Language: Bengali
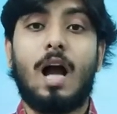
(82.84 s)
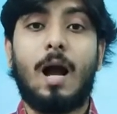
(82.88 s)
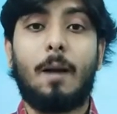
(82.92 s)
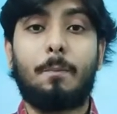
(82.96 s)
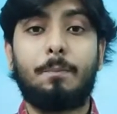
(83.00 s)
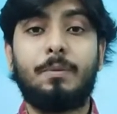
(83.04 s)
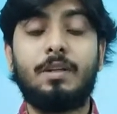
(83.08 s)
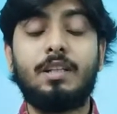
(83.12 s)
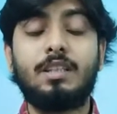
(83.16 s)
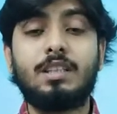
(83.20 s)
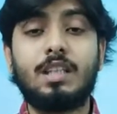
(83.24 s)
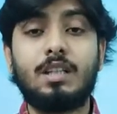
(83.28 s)

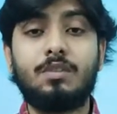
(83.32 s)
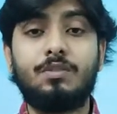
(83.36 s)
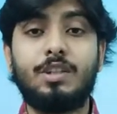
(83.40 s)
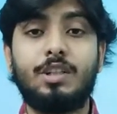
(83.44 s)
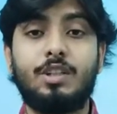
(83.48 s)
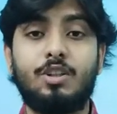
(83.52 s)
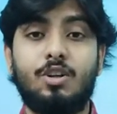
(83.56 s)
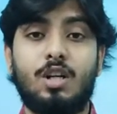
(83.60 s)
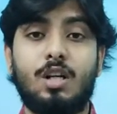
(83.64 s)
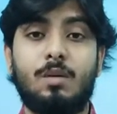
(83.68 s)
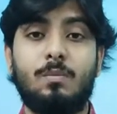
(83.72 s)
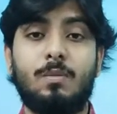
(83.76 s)
আপনি যে
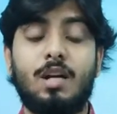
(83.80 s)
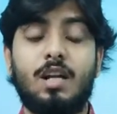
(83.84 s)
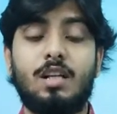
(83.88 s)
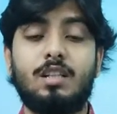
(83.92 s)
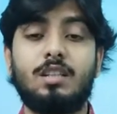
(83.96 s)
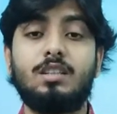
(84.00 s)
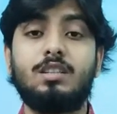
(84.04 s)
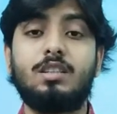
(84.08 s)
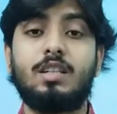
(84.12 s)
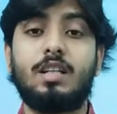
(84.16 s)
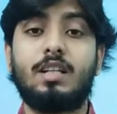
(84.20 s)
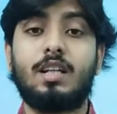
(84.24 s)
ভিডিওটা
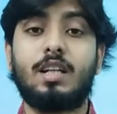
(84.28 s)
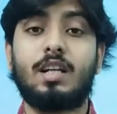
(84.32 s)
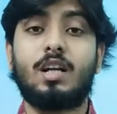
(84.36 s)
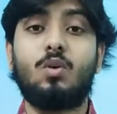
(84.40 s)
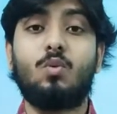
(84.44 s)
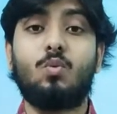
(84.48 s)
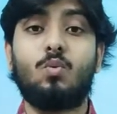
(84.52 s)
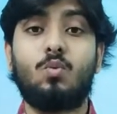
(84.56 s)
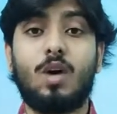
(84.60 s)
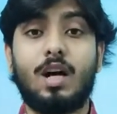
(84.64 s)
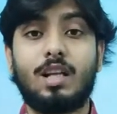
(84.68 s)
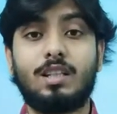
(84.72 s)
বানাচ্ছেন সেটাকে
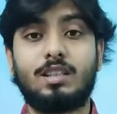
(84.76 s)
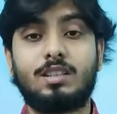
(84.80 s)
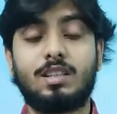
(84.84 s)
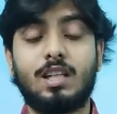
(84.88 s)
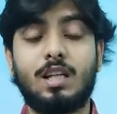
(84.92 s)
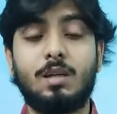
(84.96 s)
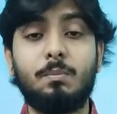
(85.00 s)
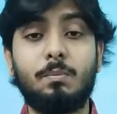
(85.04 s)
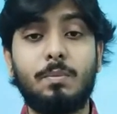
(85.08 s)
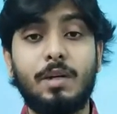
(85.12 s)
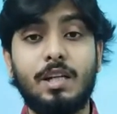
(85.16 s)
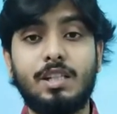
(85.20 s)
ওয়াচ
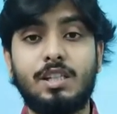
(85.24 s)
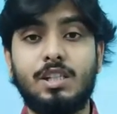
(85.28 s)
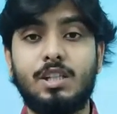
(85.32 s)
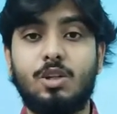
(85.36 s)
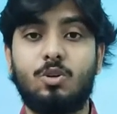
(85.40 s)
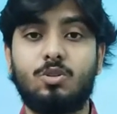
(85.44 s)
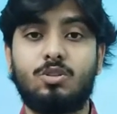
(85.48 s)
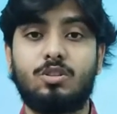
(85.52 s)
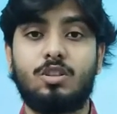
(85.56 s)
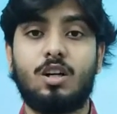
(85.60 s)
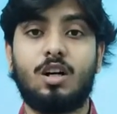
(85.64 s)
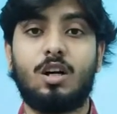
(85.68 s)
টাইম বেশি
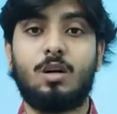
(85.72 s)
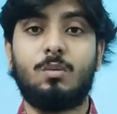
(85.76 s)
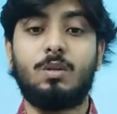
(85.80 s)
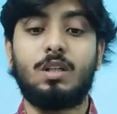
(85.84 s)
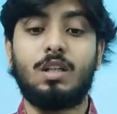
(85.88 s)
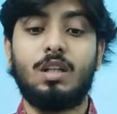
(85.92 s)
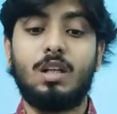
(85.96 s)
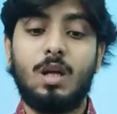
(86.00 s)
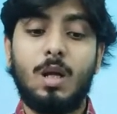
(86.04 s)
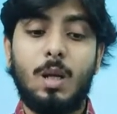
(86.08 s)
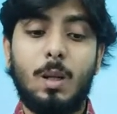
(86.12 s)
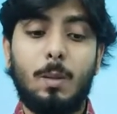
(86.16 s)
হতে হবে
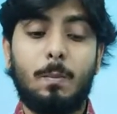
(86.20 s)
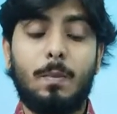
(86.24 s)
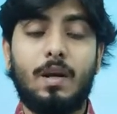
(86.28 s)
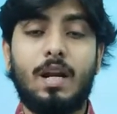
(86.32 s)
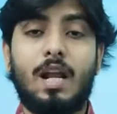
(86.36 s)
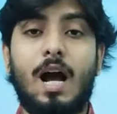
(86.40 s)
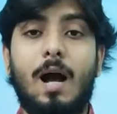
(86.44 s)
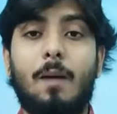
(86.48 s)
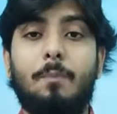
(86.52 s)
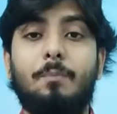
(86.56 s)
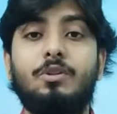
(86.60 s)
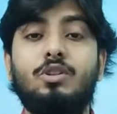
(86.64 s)

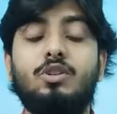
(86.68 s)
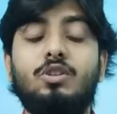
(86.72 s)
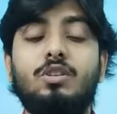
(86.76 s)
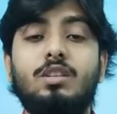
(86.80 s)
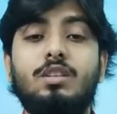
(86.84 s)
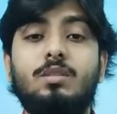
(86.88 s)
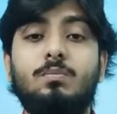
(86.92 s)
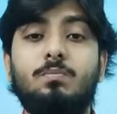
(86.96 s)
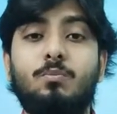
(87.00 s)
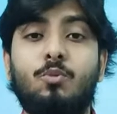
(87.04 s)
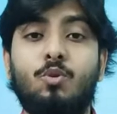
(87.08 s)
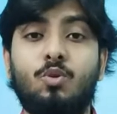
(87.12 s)
মানে আপনি যদি
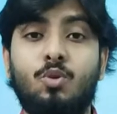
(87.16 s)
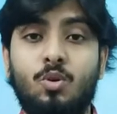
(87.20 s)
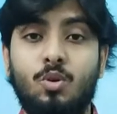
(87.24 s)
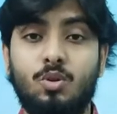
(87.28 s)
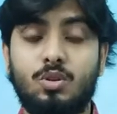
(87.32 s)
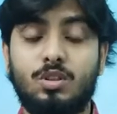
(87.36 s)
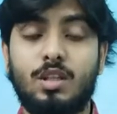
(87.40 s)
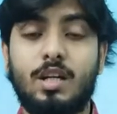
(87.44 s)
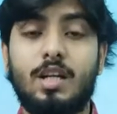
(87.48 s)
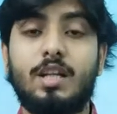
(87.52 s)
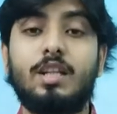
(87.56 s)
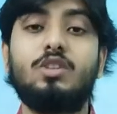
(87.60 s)
পনেরো
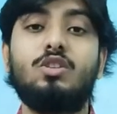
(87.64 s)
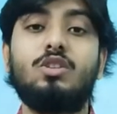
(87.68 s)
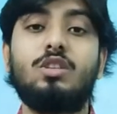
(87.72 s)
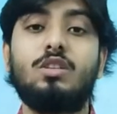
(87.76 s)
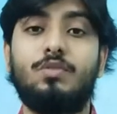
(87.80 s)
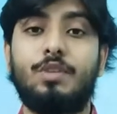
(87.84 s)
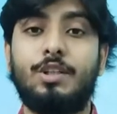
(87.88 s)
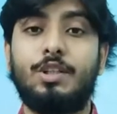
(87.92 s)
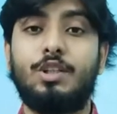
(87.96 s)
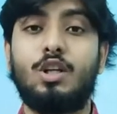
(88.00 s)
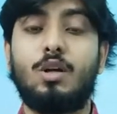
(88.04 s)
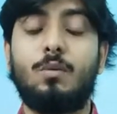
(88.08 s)
সেকেন্ডে
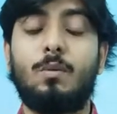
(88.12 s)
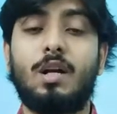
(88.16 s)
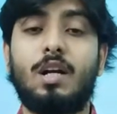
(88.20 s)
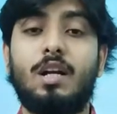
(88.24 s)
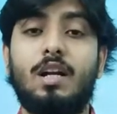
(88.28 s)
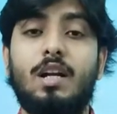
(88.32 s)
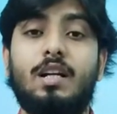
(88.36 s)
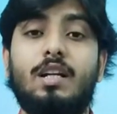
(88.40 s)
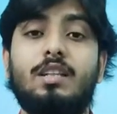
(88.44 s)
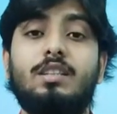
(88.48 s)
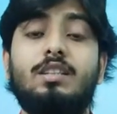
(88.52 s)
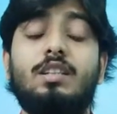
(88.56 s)
যদি ভিডিও
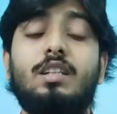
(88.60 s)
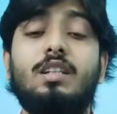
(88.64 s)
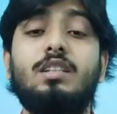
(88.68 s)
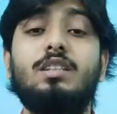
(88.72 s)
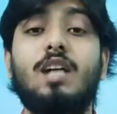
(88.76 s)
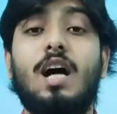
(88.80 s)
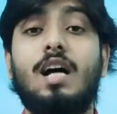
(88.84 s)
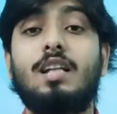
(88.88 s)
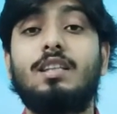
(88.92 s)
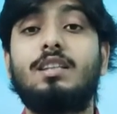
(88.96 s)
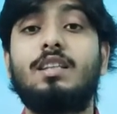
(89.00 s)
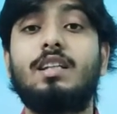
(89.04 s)
বানান একটা সেটা
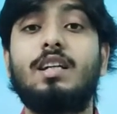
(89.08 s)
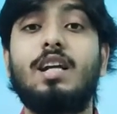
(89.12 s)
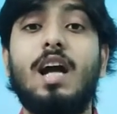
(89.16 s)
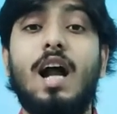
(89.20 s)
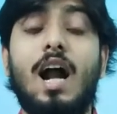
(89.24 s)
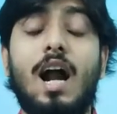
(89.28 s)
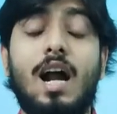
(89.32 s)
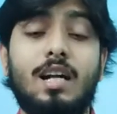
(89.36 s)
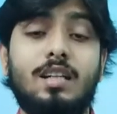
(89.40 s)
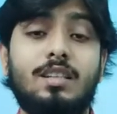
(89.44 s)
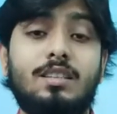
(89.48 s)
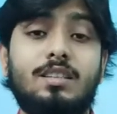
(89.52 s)
সাত থেকে
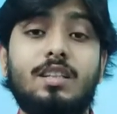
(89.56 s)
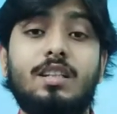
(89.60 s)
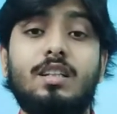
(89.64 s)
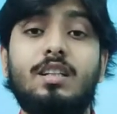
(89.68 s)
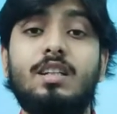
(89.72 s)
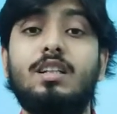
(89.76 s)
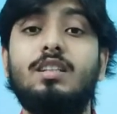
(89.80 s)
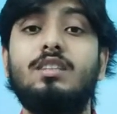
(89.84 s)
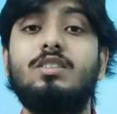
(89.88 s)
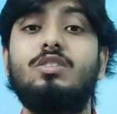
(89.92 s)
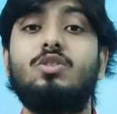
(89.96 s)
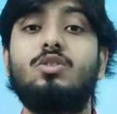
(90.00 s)
আট
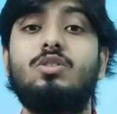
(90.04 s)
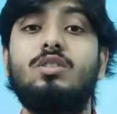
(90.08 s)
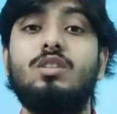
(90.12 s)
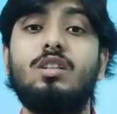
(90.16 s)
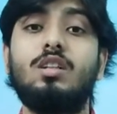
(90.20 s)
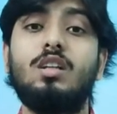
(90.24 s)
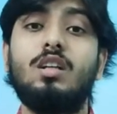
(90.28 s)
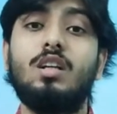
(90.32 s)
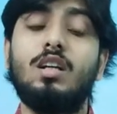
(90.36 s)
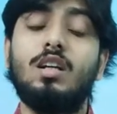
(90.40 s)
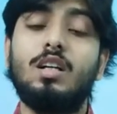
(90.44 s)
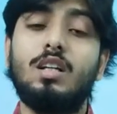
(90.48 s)
সেকেন্ড যদি
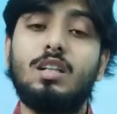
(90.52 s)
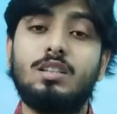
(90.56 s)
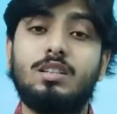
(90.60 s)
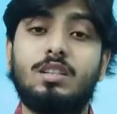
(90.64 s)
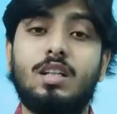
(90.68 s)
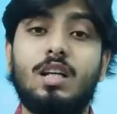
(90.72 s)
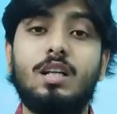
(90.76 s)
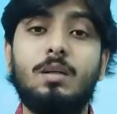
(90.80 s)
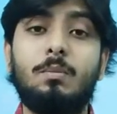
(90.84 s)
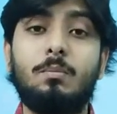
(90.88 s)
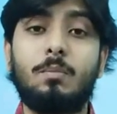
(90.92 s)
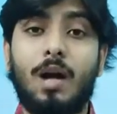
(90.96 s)

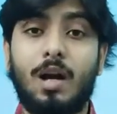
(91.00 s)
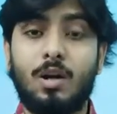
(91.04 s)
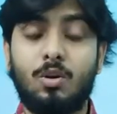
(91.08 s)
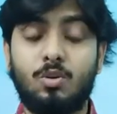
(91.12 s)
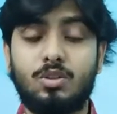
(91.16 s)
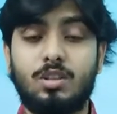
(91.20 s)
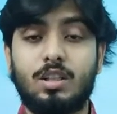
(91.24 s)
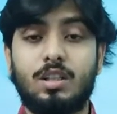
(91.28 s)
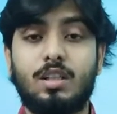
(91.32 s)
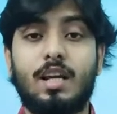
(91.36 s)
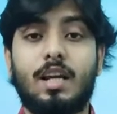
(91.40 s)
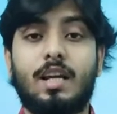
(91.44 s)
সেই
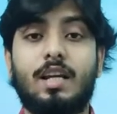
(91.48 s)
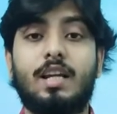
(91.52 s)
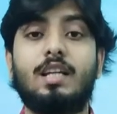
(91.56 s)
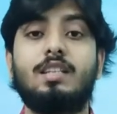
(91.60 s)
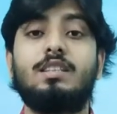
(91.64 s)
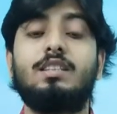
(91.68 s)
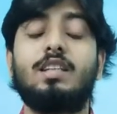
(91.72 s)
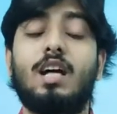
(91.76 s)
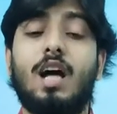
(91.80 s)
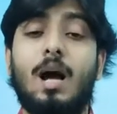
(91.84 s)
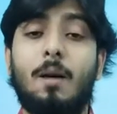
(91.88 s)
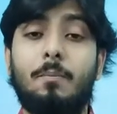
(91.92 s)
মানুষটা দেখে
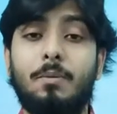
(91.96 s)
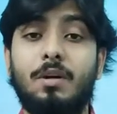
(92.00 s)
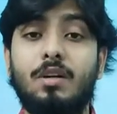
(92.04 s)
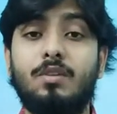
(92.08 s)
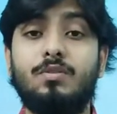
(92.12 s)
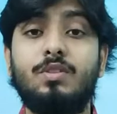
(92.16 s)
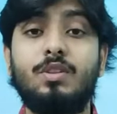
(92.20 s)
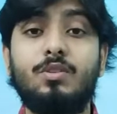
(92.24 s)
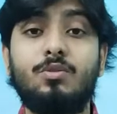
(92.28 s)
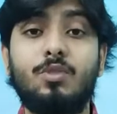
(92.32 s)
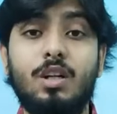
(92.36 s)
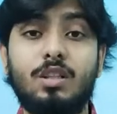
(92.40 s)
যে আপনার
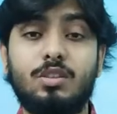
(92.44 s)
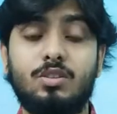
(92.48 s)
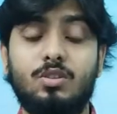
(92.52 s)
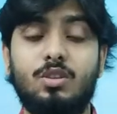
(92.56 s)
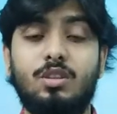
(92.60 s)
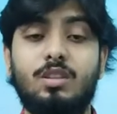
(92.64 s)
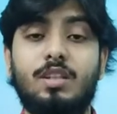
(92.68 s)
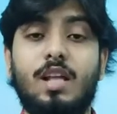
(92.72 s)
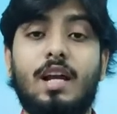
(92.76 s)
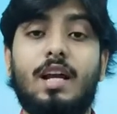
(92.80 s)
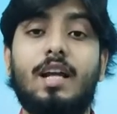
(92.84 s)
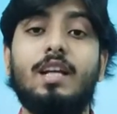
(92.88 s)
ভিউয়ার্স
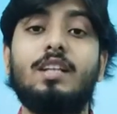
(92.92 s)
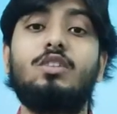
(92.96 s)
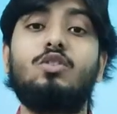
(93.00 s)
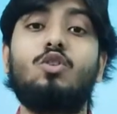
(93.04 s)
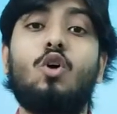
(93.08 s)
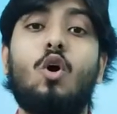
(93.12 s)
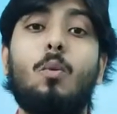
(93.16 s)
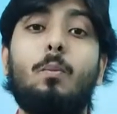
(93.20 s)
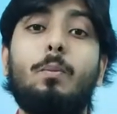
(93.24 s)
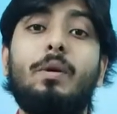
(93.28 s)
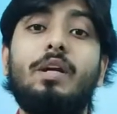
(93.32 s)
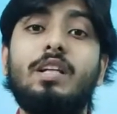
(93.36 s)
যদি দেখে
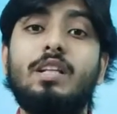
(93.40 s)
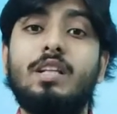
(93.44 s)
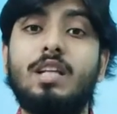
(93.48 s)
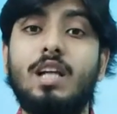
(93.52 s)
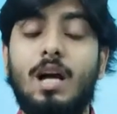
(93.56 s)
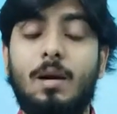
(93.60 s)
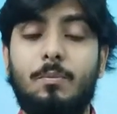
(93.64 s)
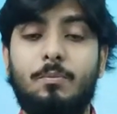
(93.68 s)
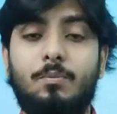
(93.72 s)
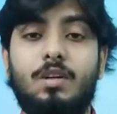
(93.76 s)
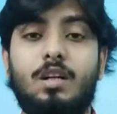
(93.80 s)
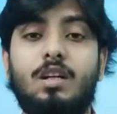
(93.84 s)
তবেই কি
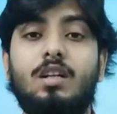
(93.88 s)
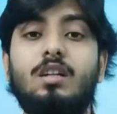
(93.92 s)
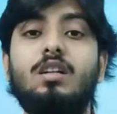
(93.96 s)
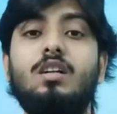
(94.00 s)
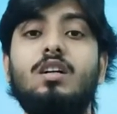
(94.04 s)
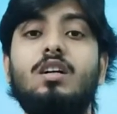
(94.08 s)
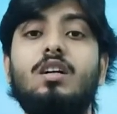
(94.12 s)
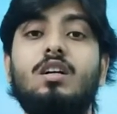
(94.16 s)
আপনার